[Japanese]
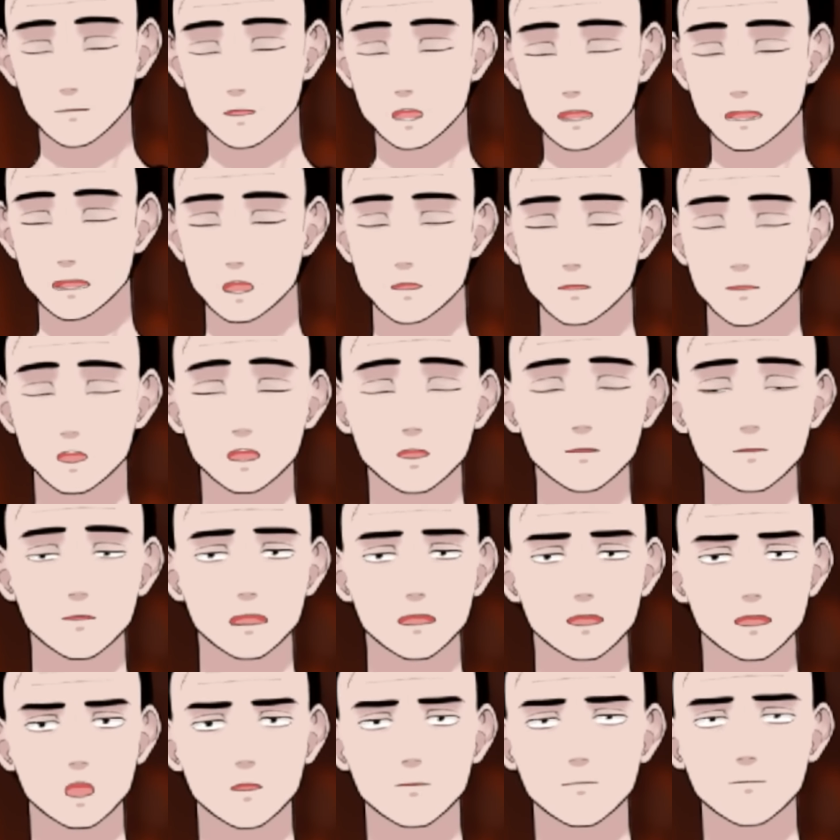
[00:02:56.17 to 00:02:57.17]
なので、
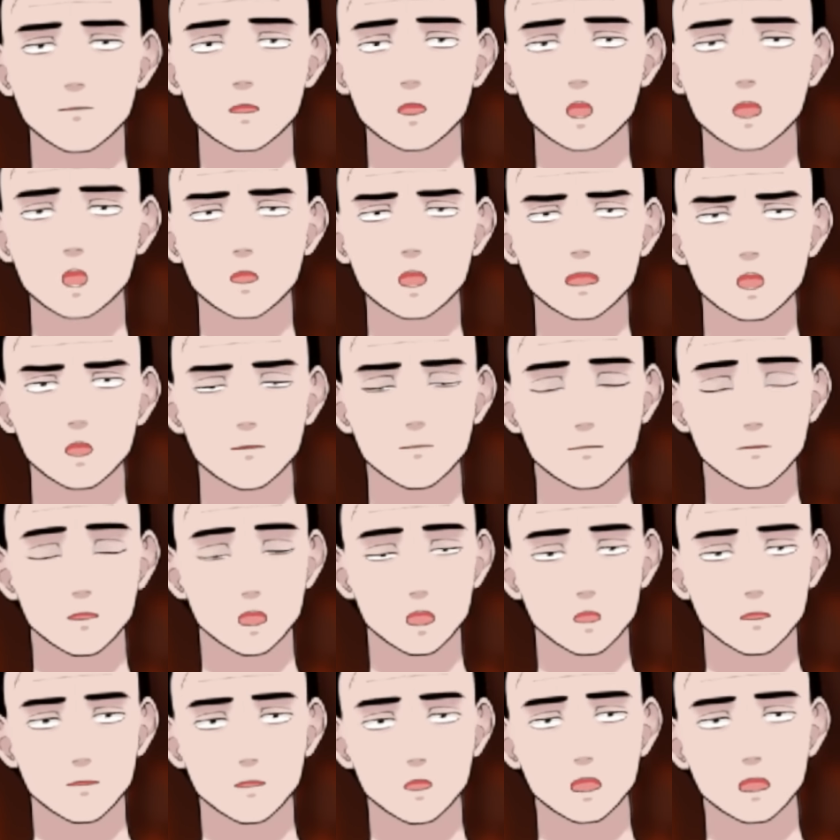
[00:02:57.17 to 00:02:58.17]
何も、
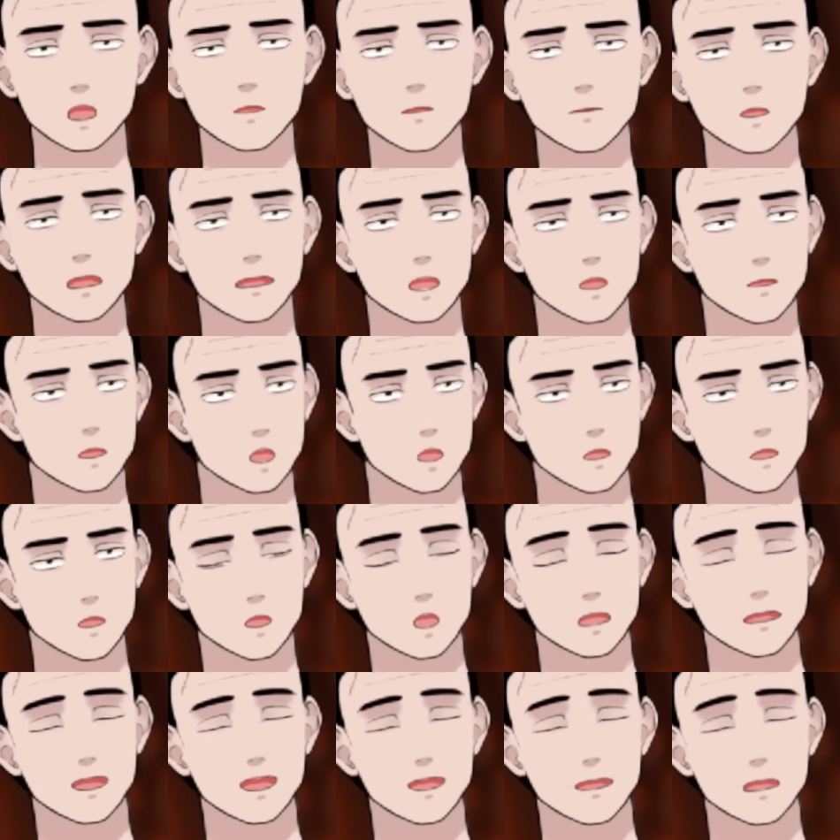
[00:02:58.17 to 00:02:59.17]
そういうこと
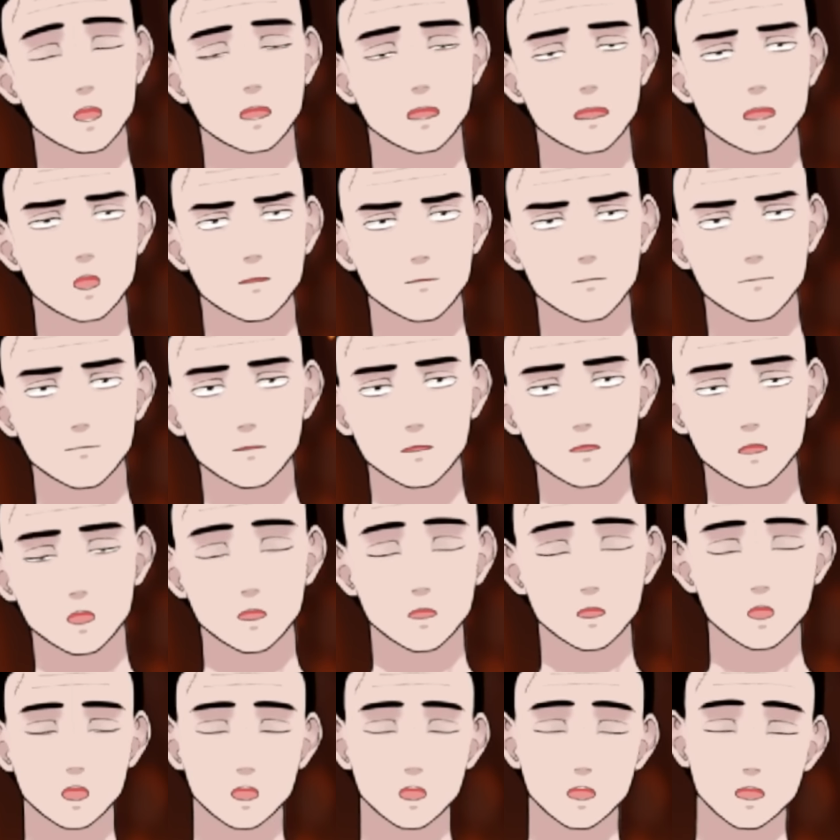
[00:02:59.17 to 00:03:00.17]
があった後、次の日
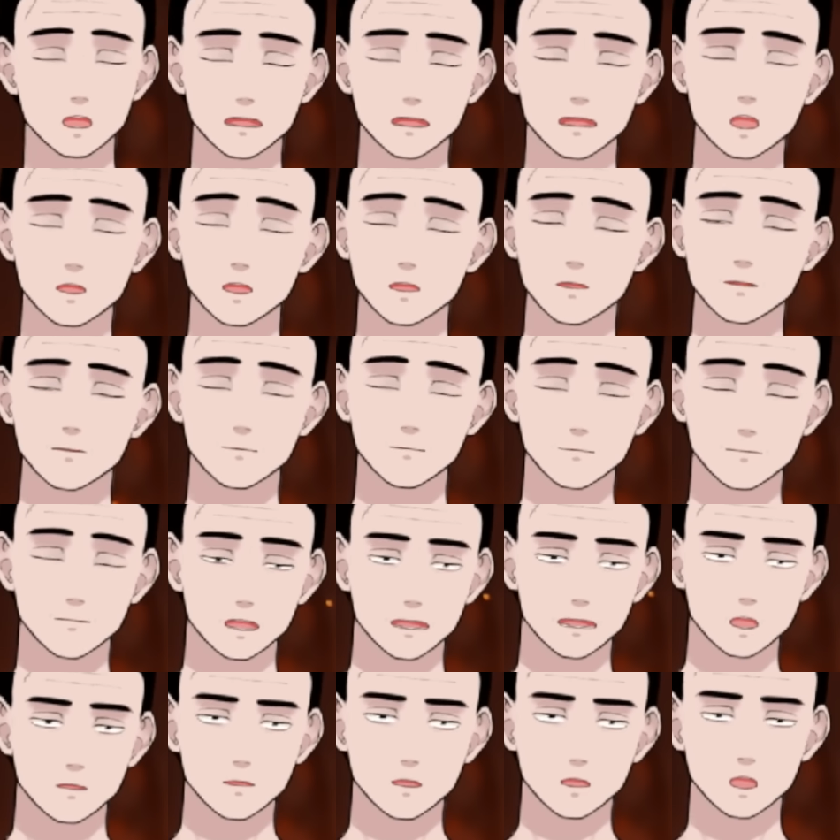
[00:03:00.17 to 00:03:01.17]
会社に行って、
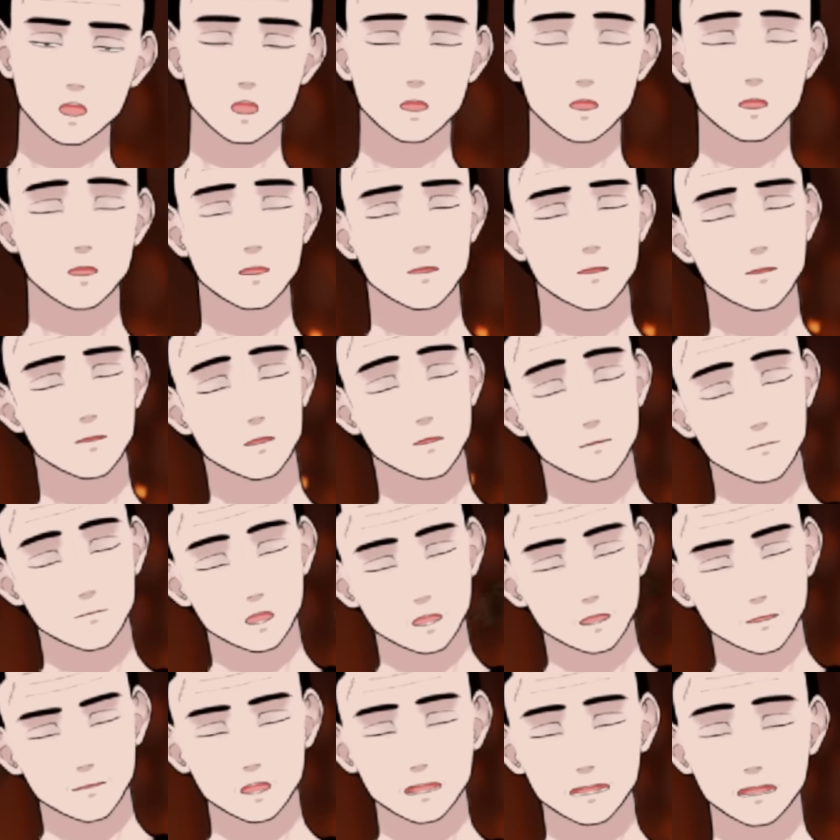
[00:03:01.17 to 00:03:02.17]
上司に相談し
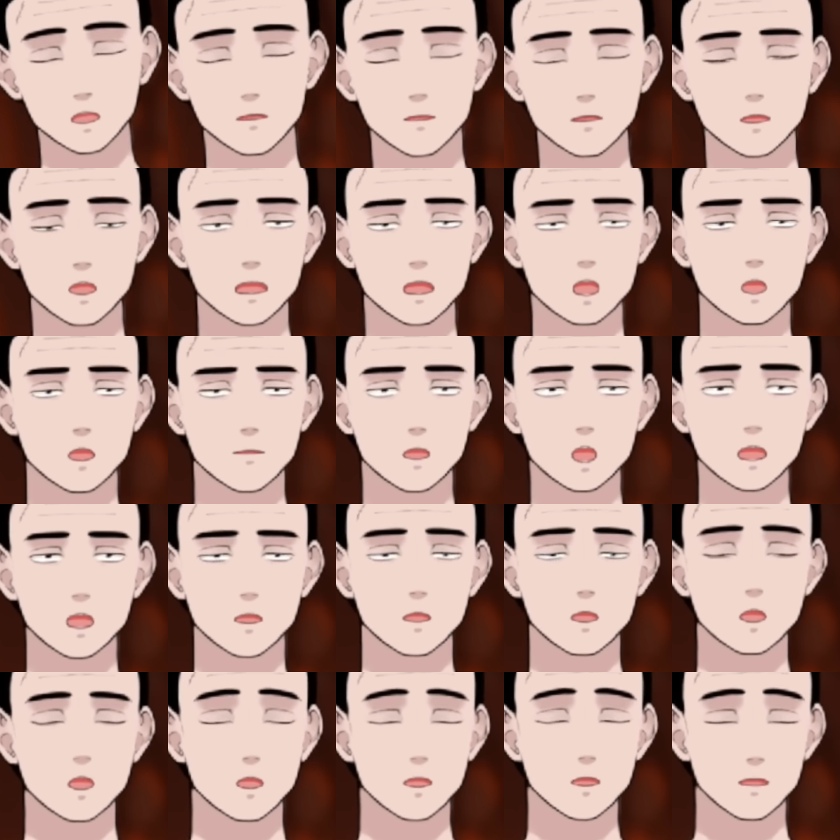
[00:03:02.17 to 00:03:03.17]
て、そしたら上
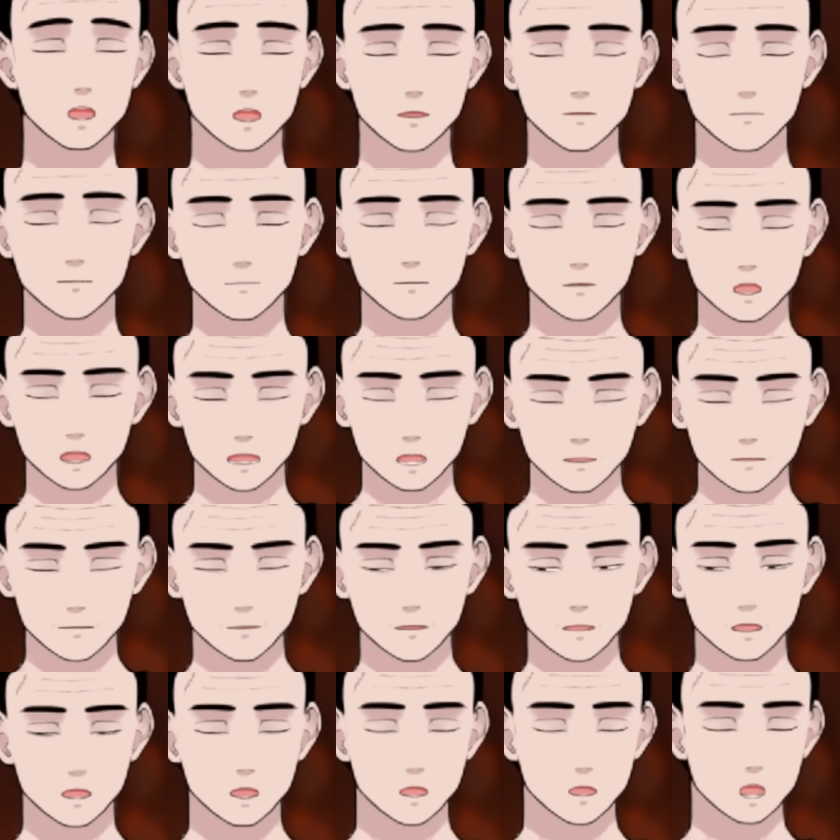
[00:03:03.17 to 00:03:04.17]
司が訴えるっていうこ
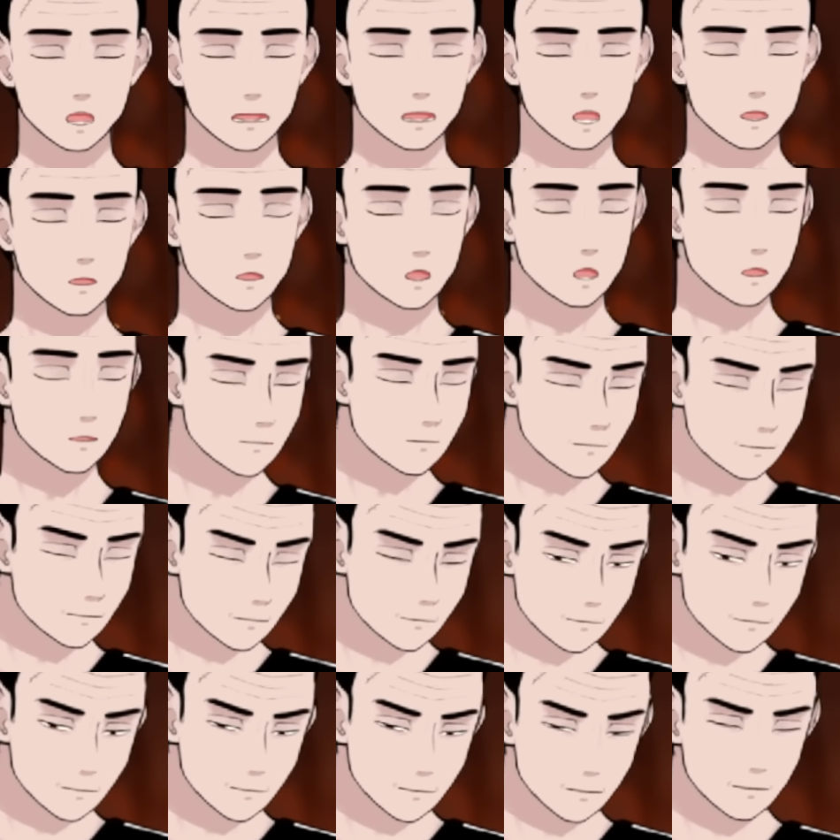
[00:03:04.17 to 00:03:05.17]
とで、もう、
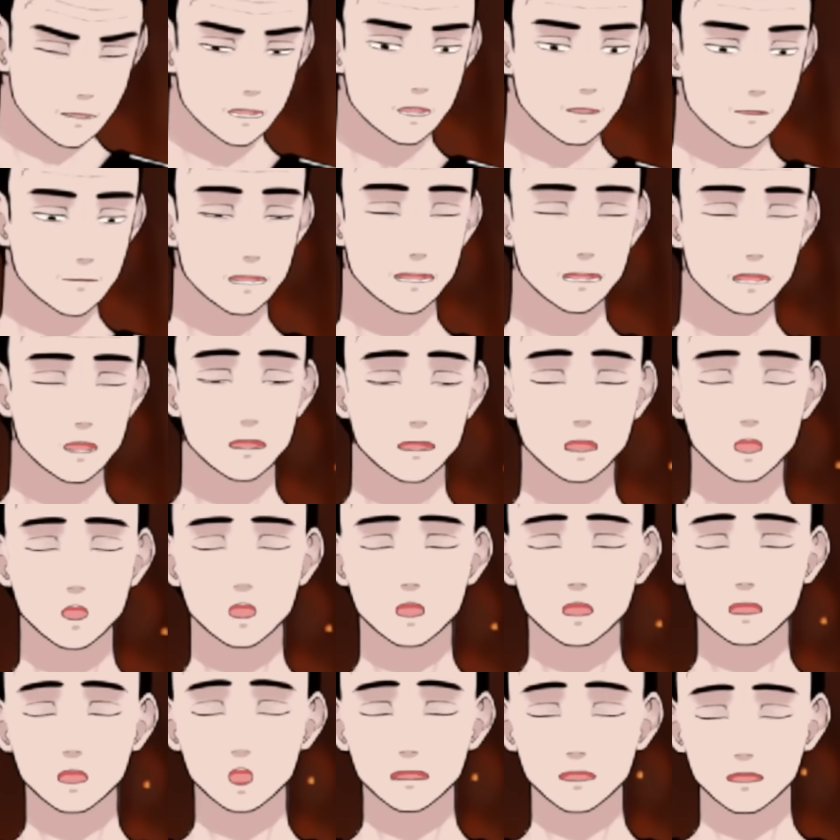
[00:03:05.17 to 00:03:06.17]
在宅のま
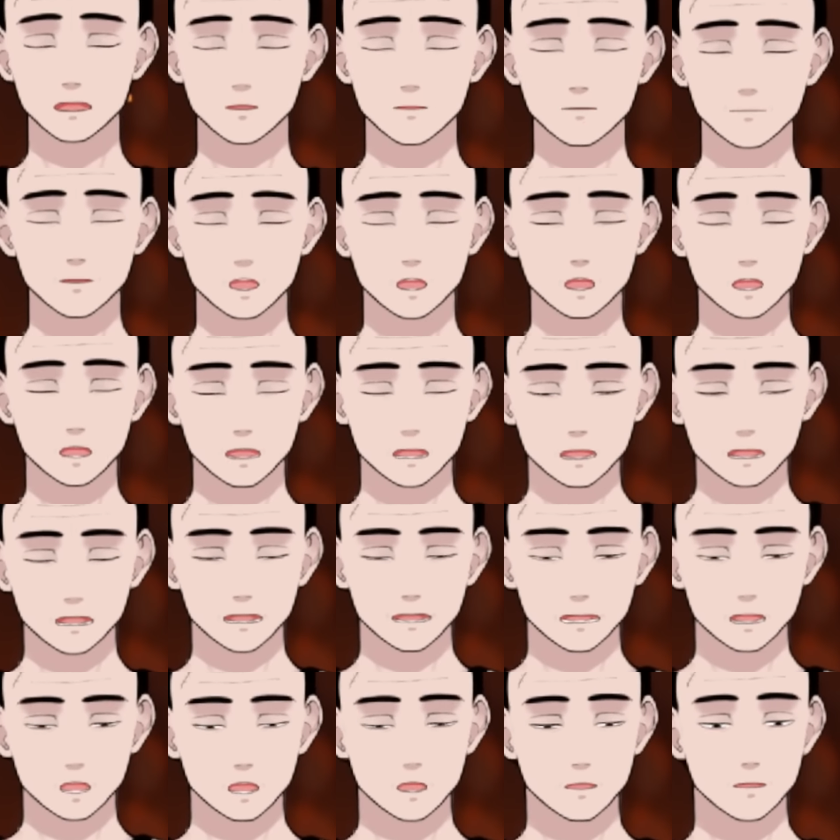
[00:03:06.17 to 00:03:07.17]
ま、判
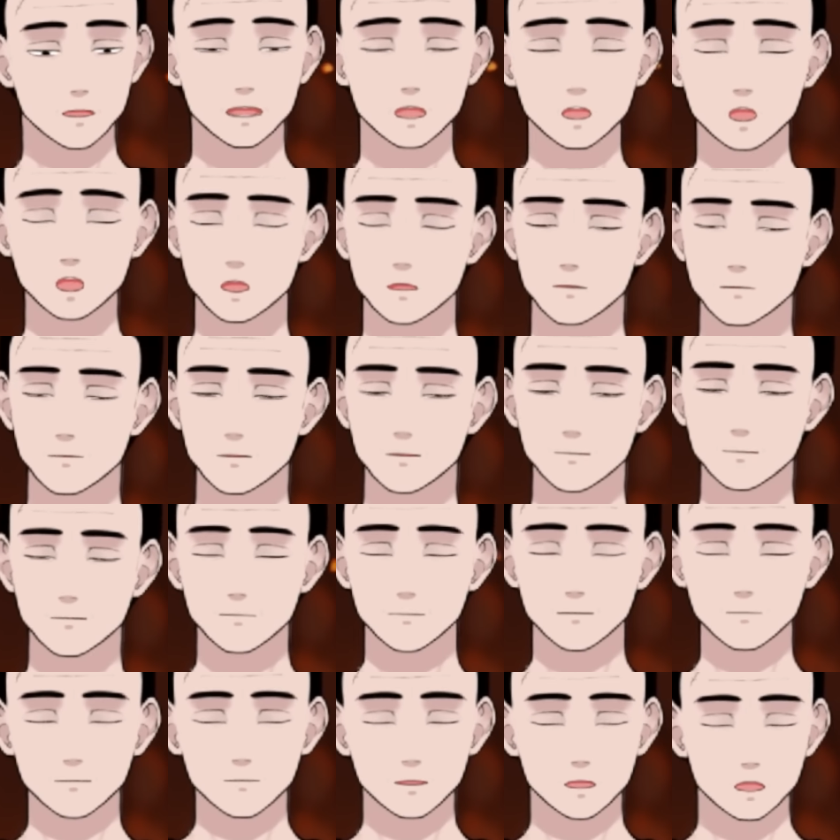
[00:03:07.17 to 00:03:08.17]
決が出ると
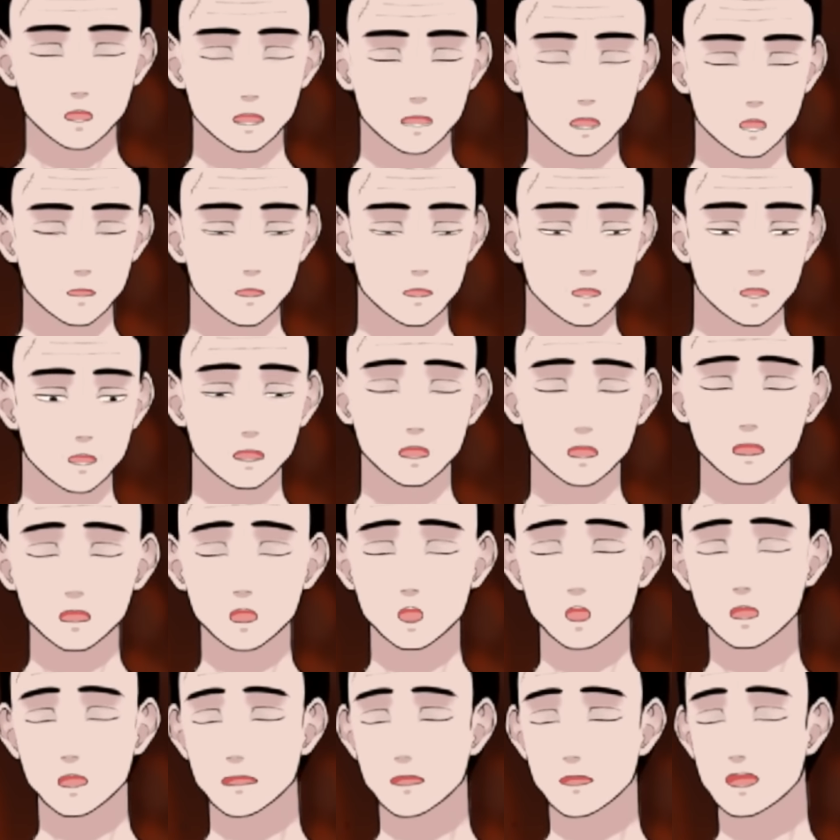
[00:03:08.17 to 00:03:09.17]
いうようなこと
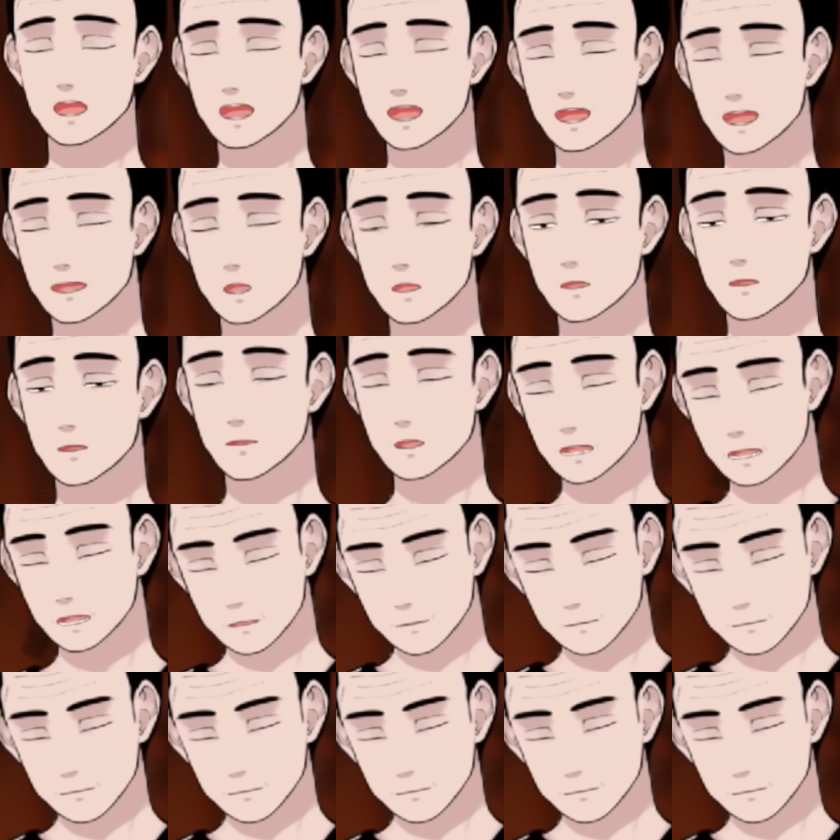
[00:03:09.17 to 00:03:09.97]
もあるぐらい。